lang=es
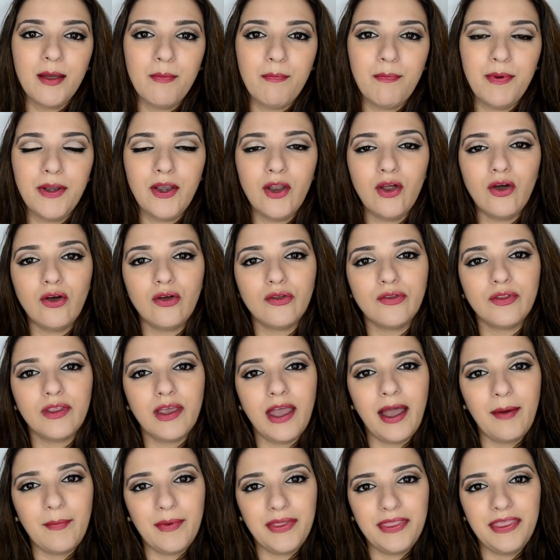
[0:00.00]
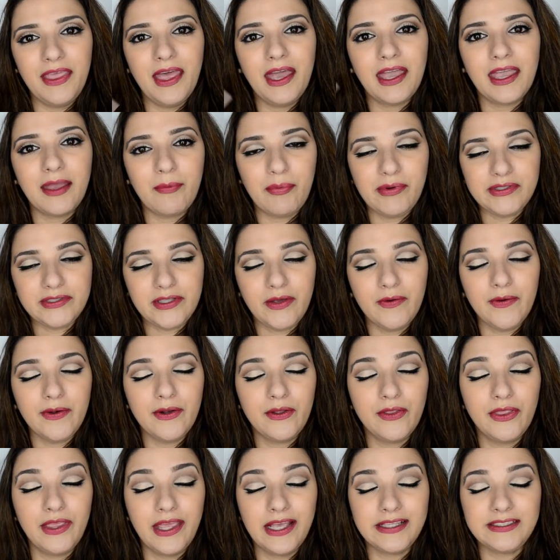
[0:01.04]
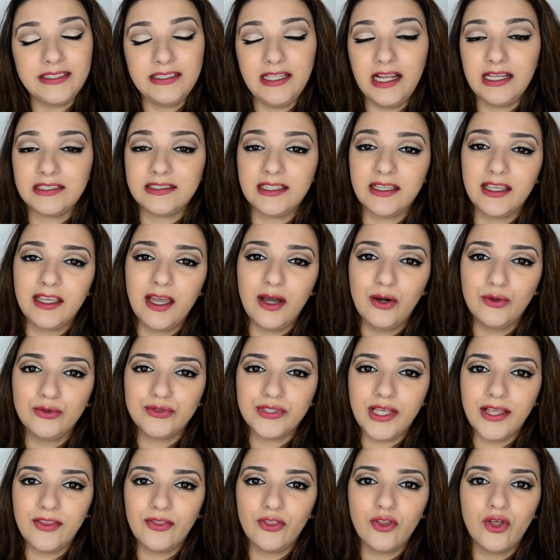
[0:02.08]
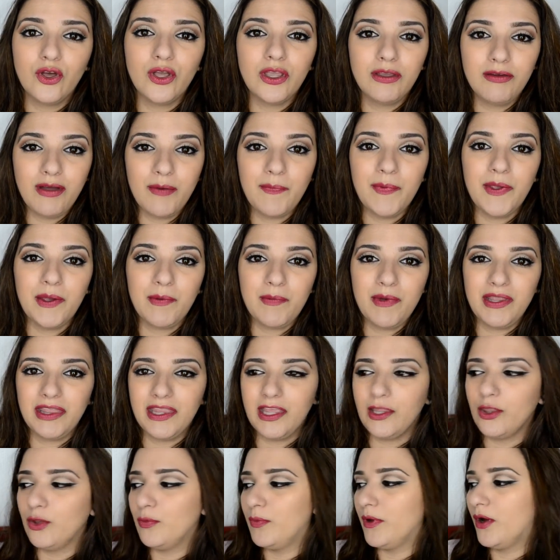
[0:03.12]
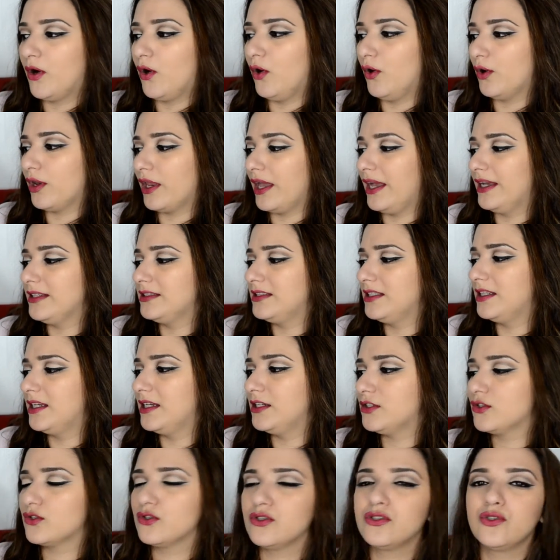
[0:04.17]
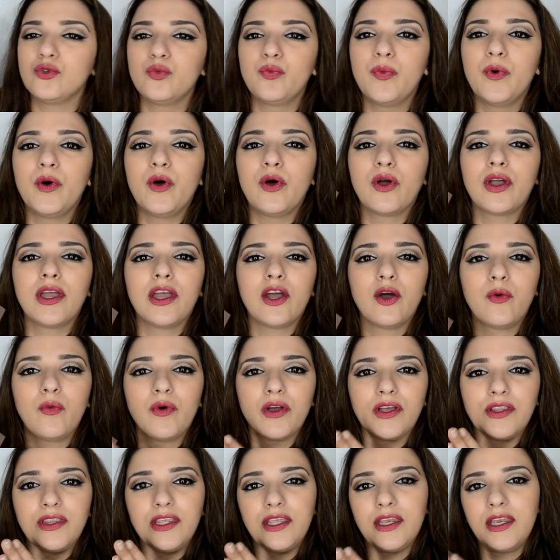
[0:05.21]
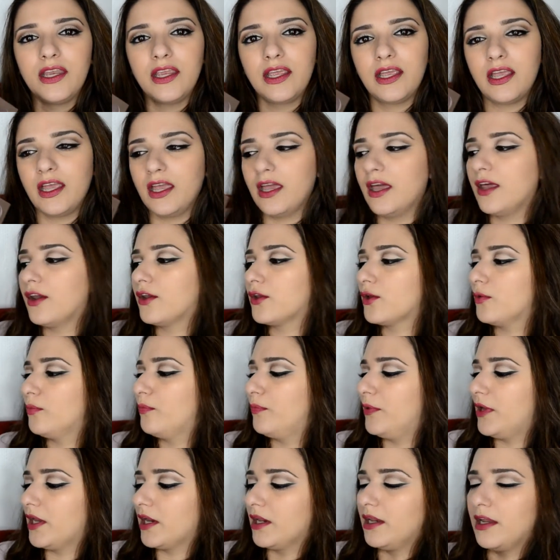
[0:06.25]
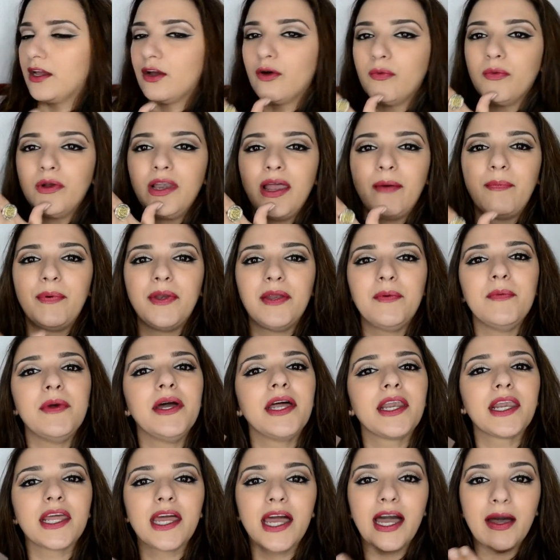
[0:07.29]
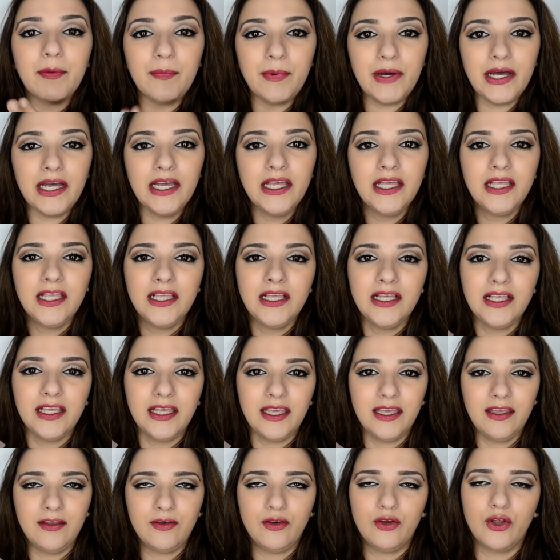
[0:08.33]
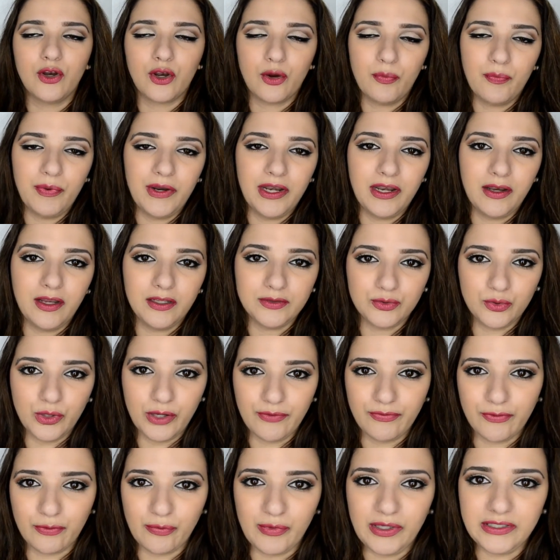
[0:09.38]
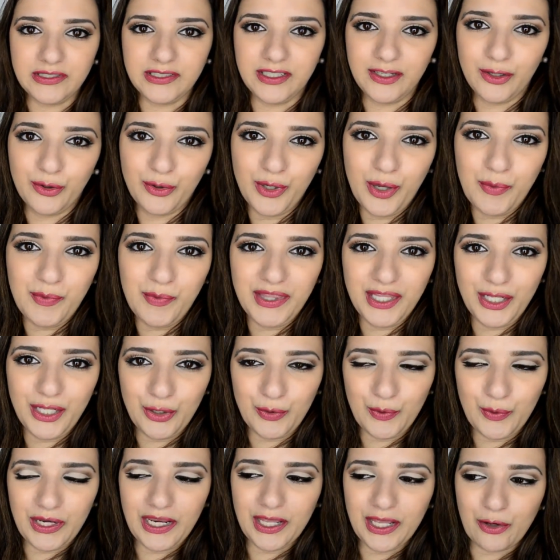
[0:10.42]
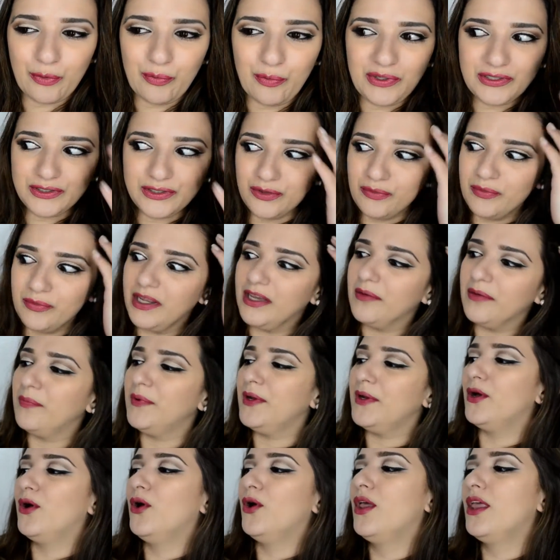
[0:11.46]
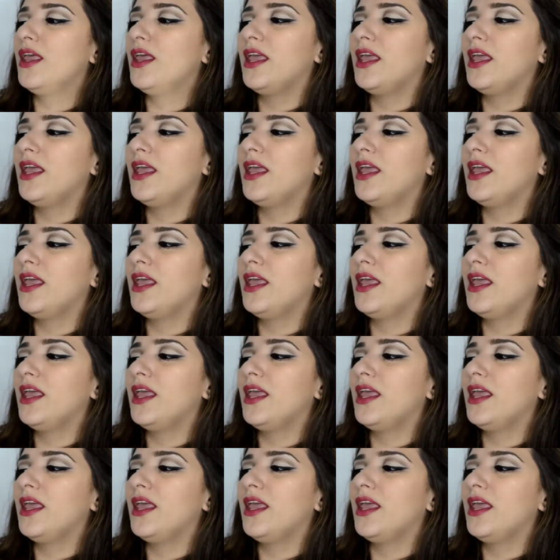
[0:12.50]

pero a medida que pasaban los días y la seguía usando, iba pigmentando mejor. Así que yo supongo que es como que tienen que romperle como la primera capa, eh, no romper, es una forma de decir, obviamente no iban a romper sombras, pero